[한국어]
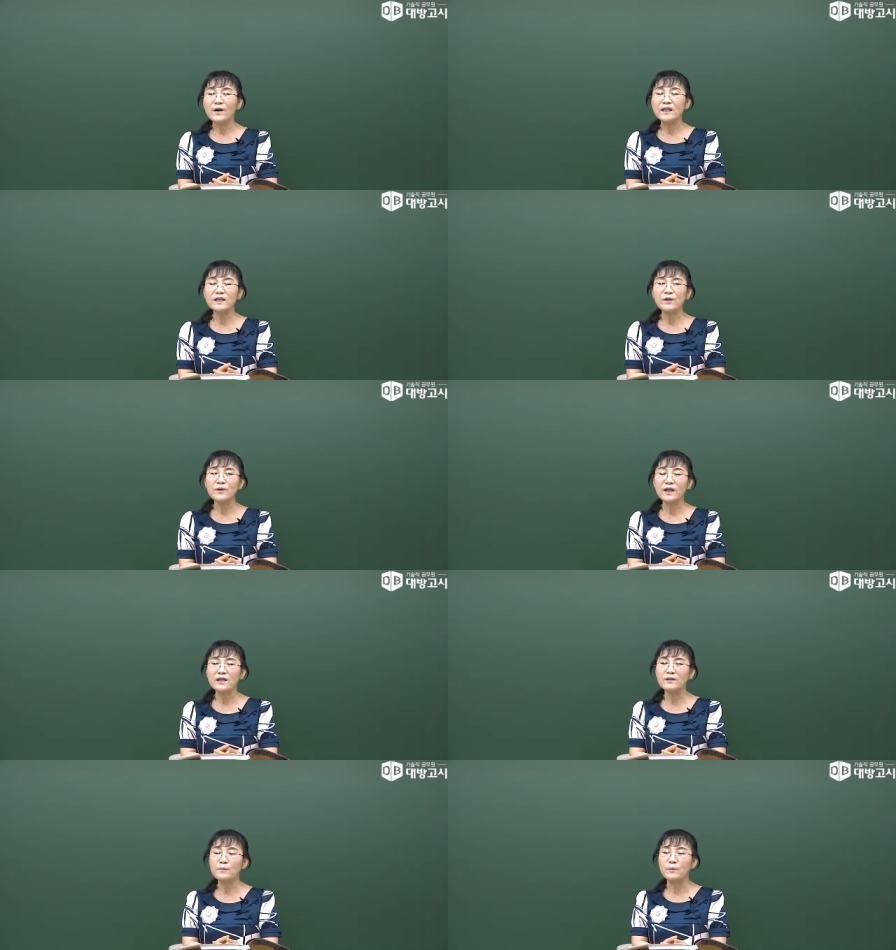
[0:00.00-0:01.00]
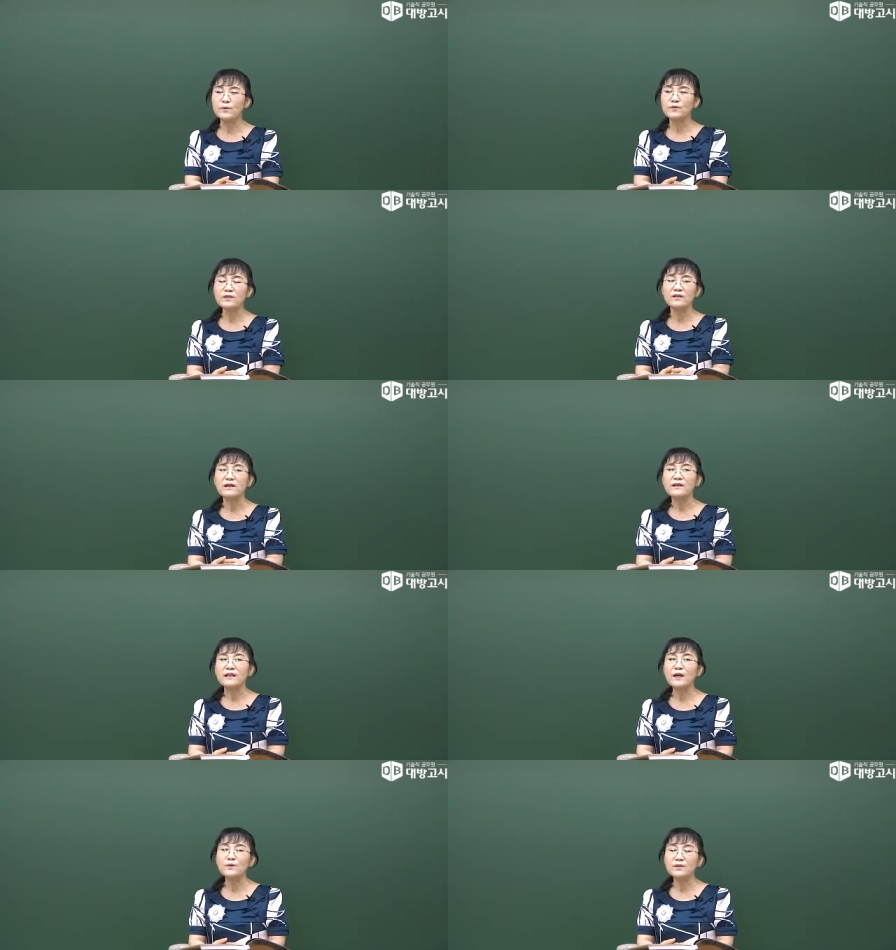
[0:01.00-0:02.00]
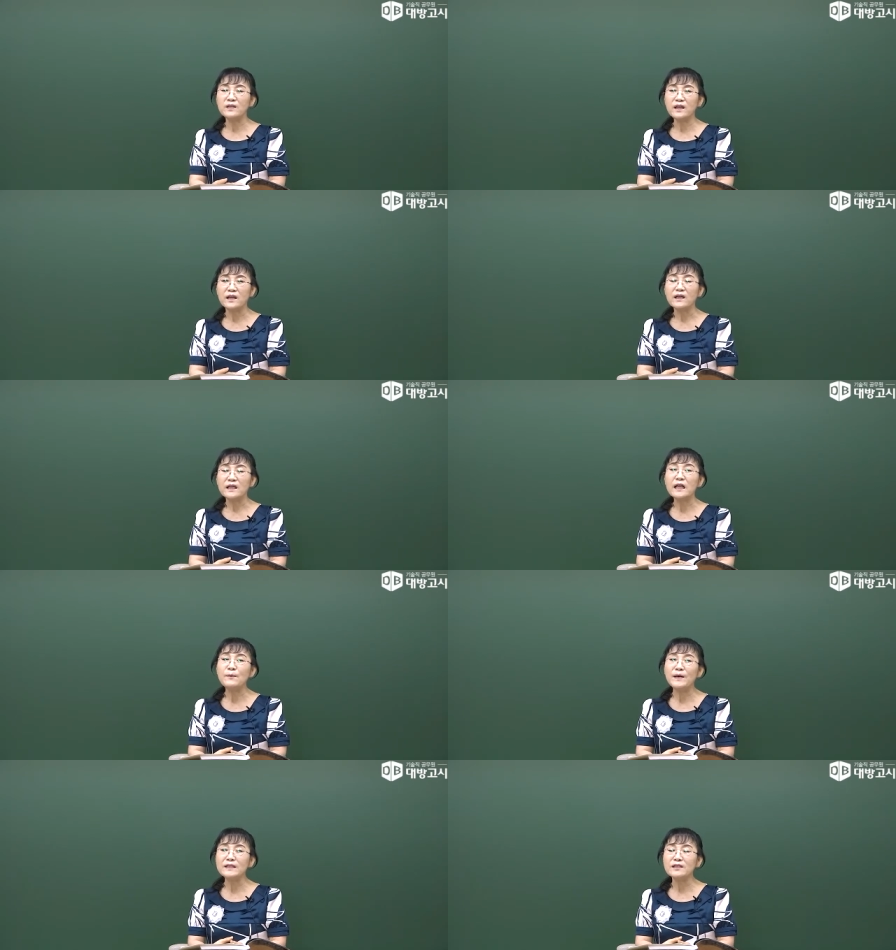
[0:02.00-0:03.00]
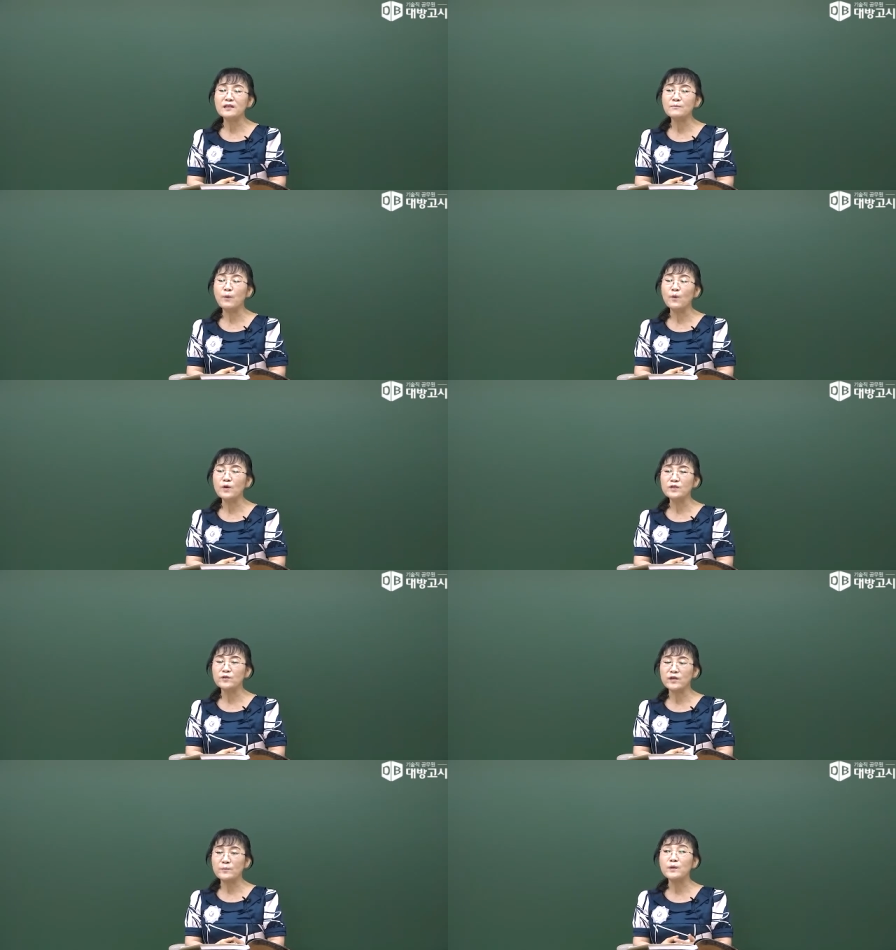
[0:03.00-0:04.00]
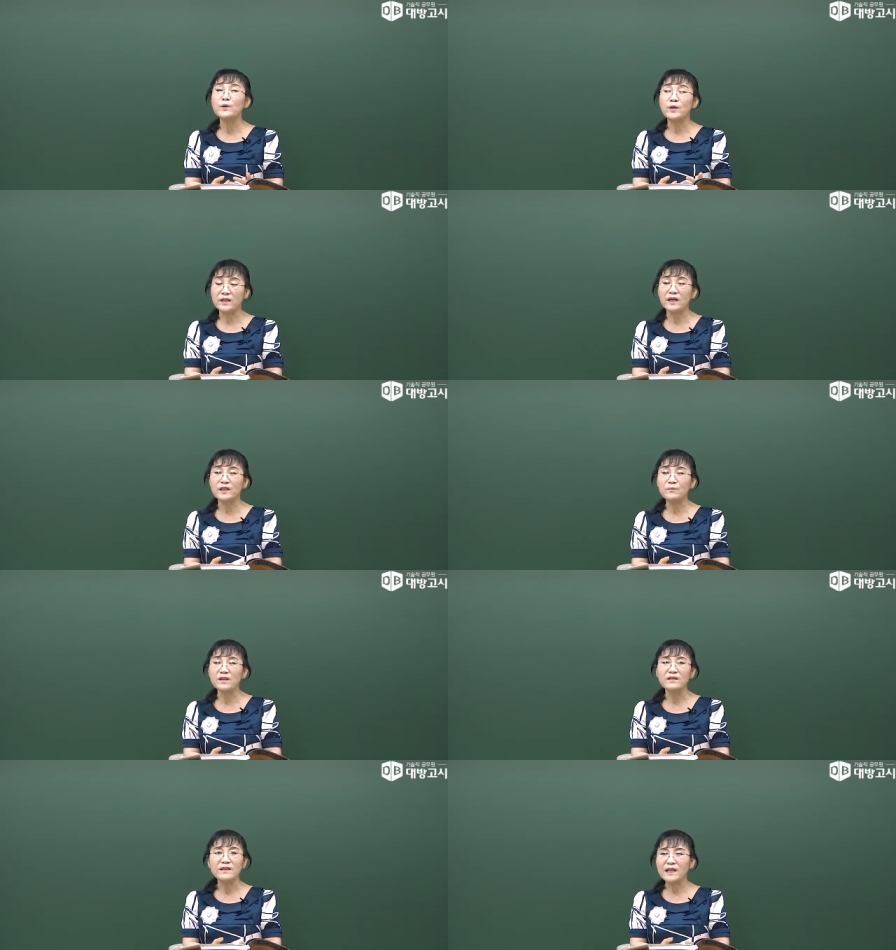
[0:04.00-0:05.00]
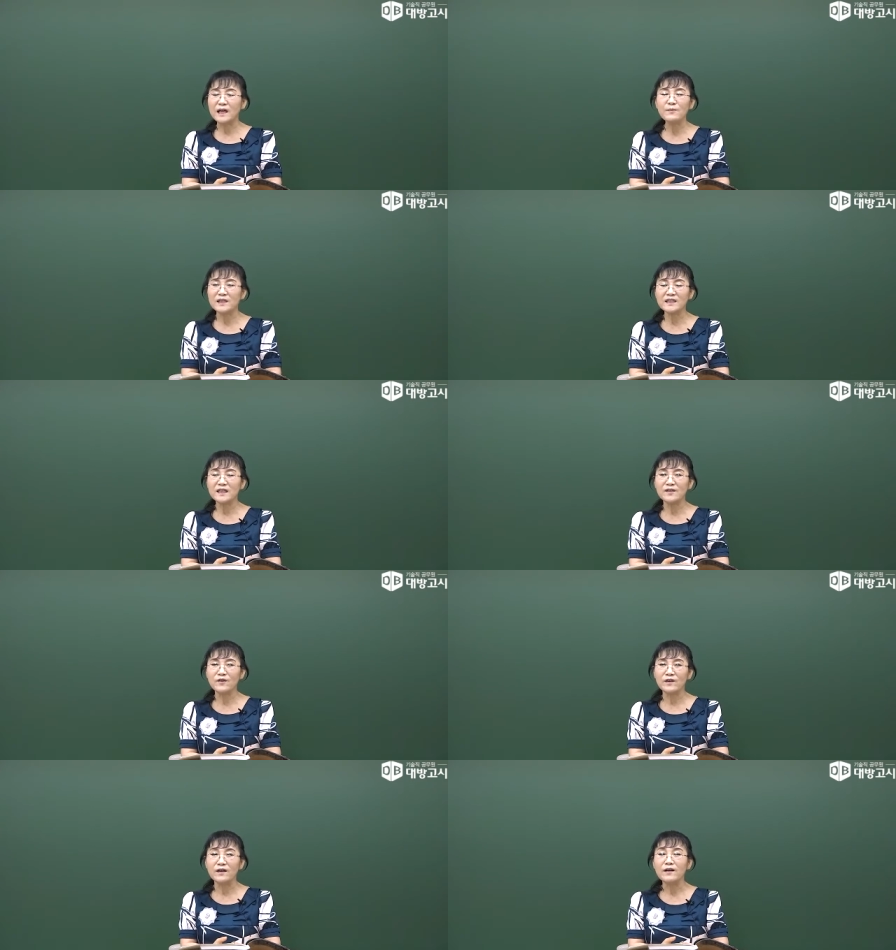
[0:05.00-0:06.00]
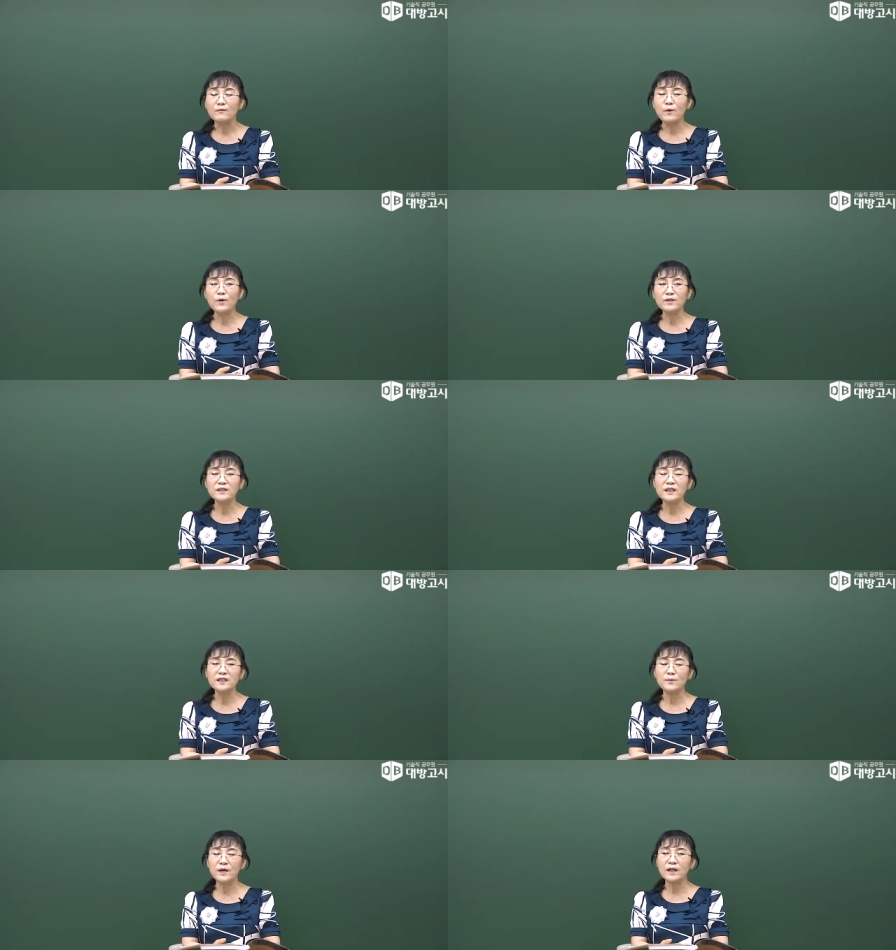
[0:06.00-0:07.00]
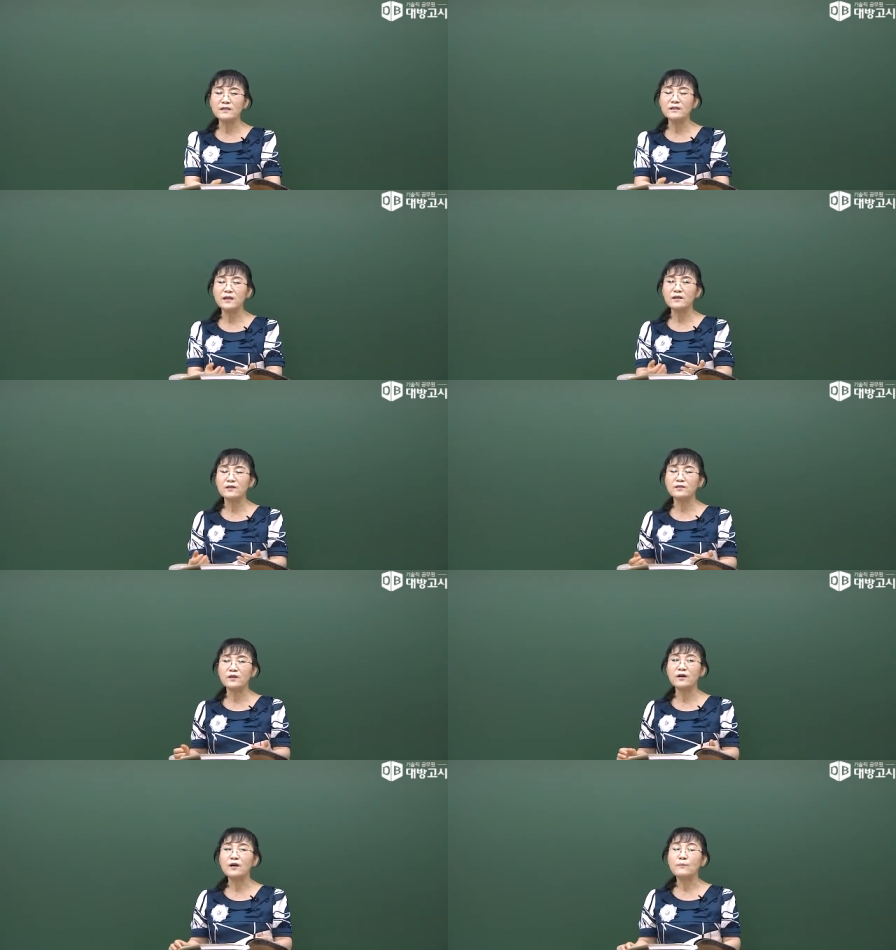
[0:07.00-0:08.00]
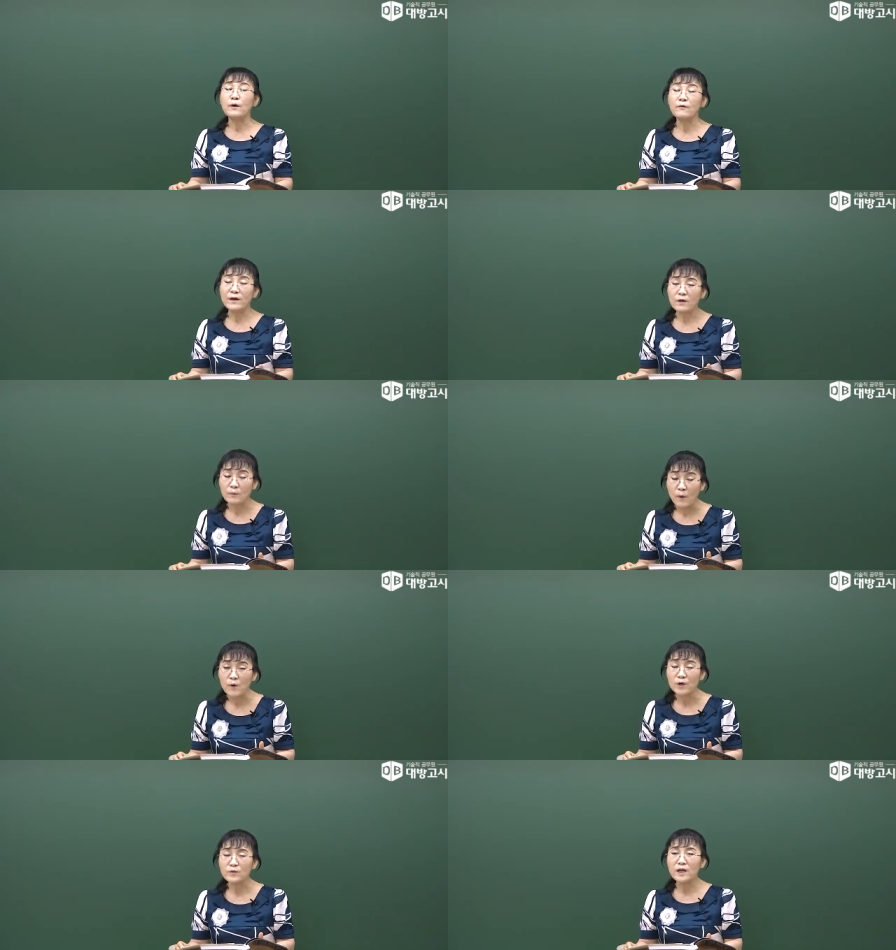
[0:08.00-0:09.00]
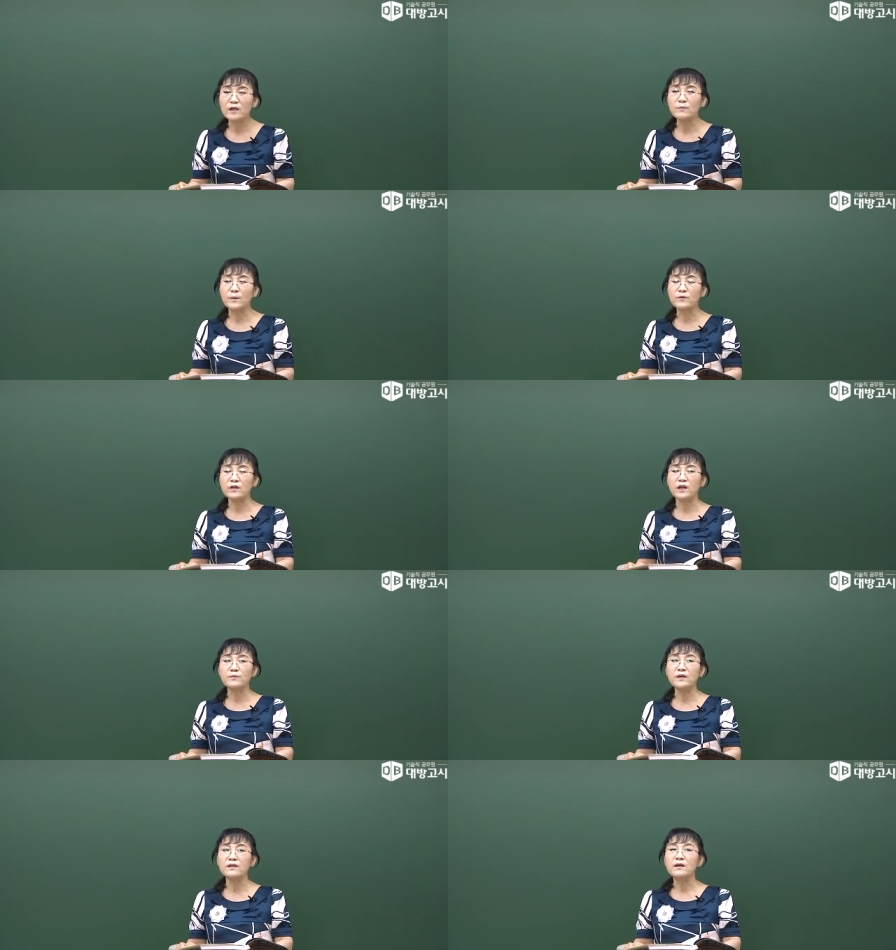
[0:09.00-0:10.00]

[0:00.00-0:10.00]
환경 관련 법규는 내용들이 일반적인 보건직과 비교를 한다 그러면 양이 많지 않은 거예요. 보건직에서 말하는 예를 들어서 법, 보건 관련 법규라 그러면